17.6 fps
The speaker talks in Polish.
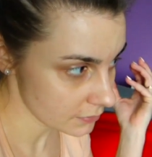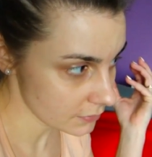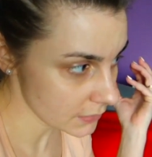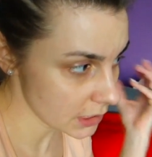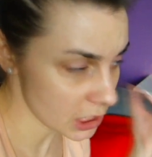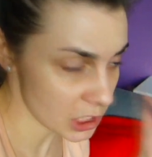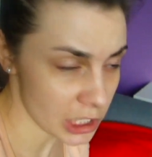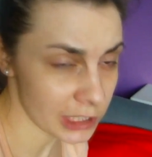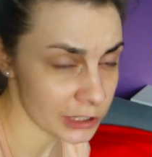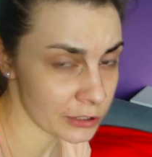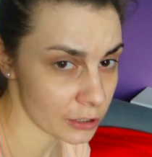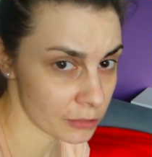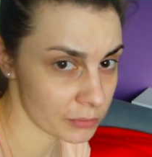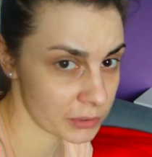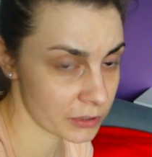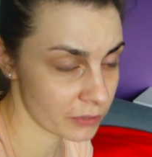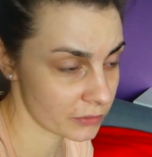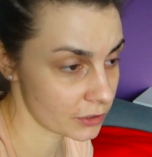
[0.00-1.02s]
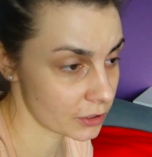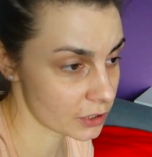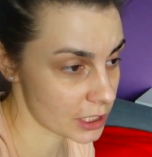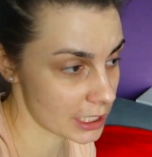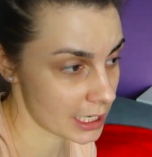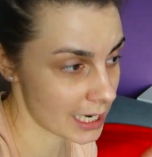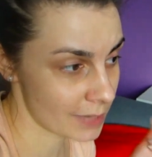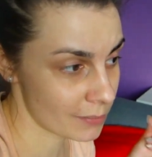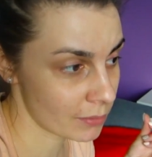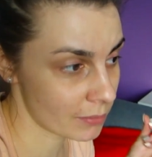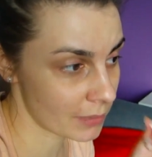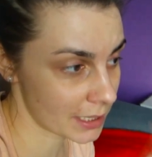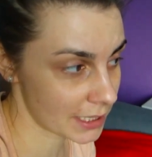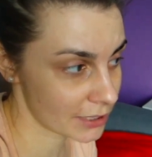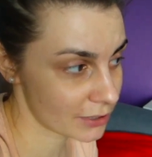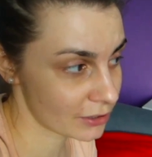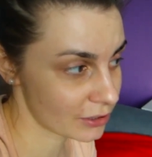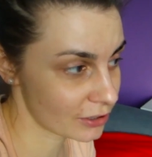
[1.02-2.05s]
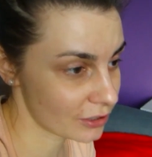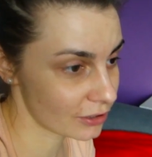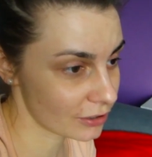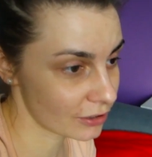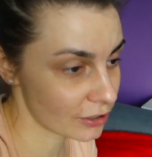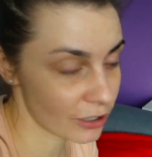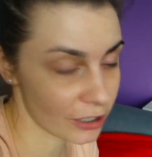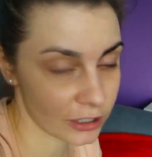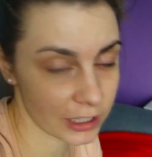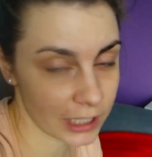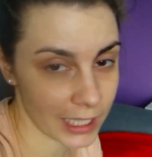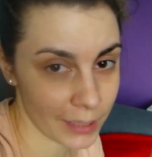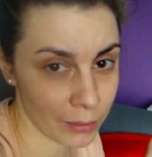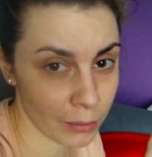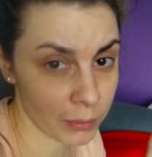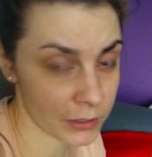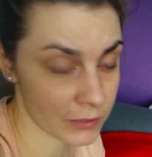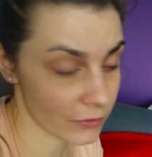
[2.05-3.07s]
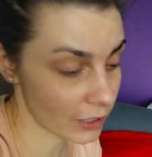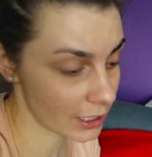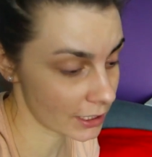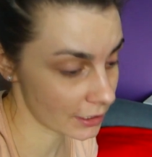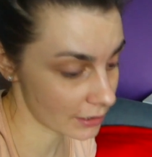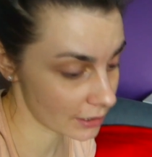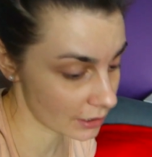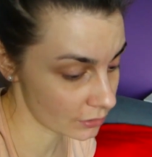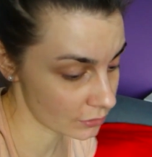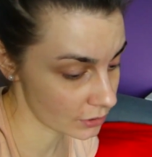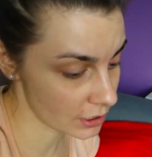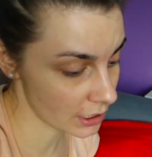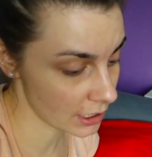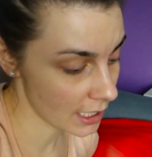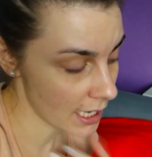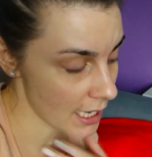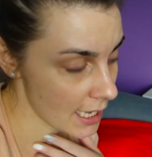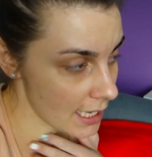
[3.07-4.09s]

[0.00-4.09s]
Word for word: Jeżeli to robi, to widocznie albo ma na to ochotę, albo pozwolenie tych ludzi.